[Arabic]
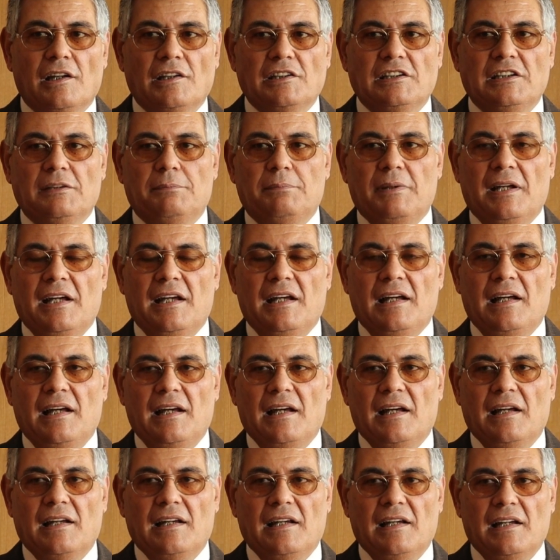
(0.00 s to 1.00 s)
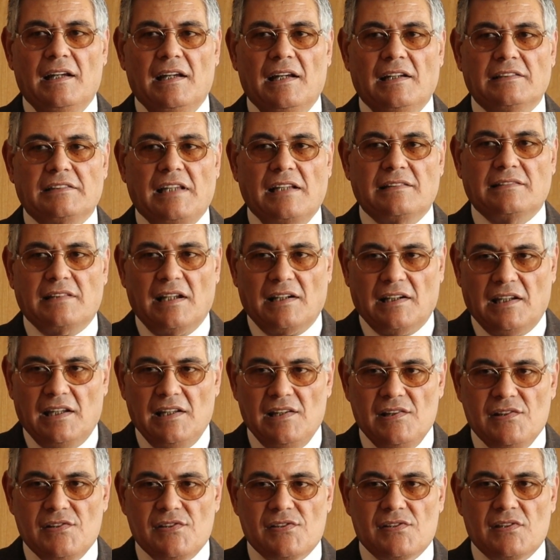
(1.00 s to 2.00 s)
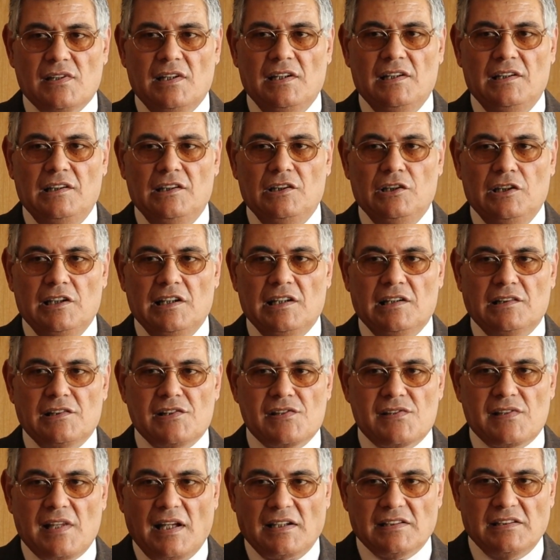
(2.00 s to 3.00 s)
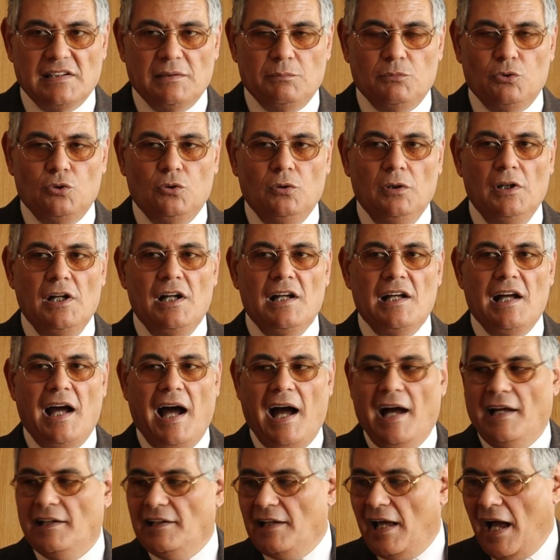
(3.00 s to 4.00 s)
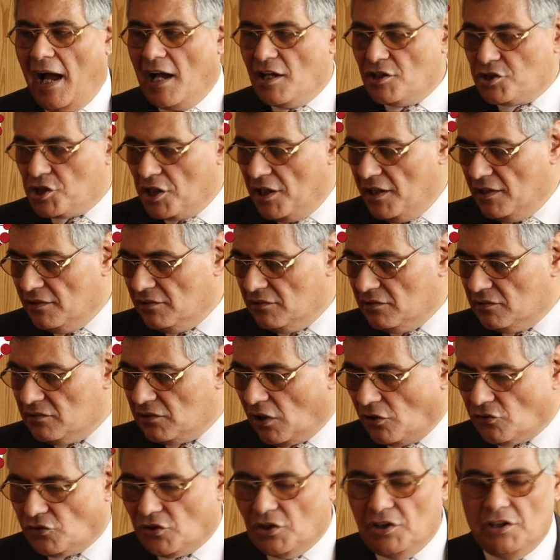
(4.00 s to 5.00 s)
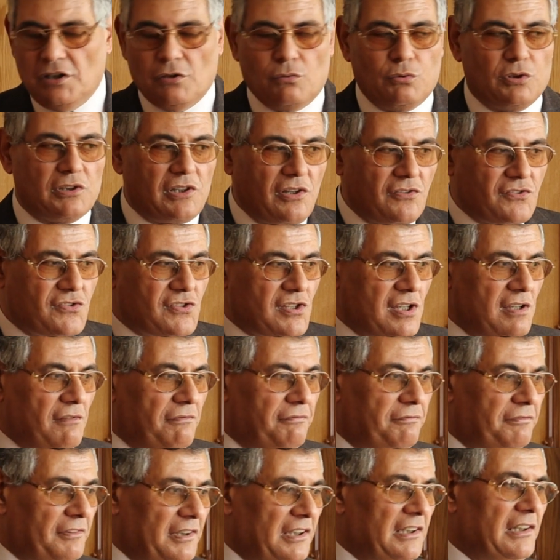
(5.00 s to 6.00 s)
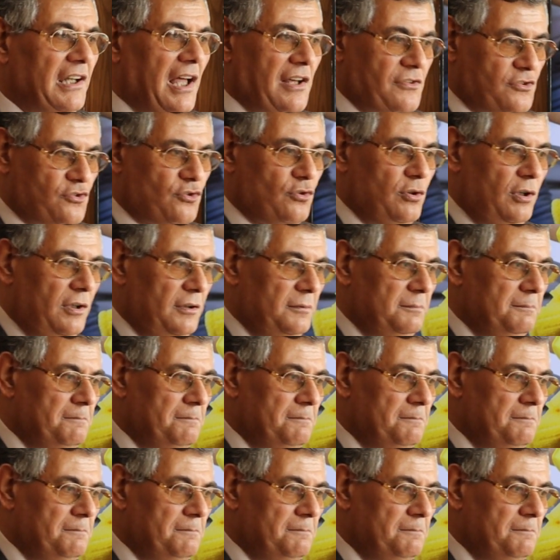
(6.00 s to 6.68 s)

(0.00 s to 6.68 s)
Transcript: يبقى ده التركيز اللي نستخدمه عشان تطهير وتنظيف الأسطح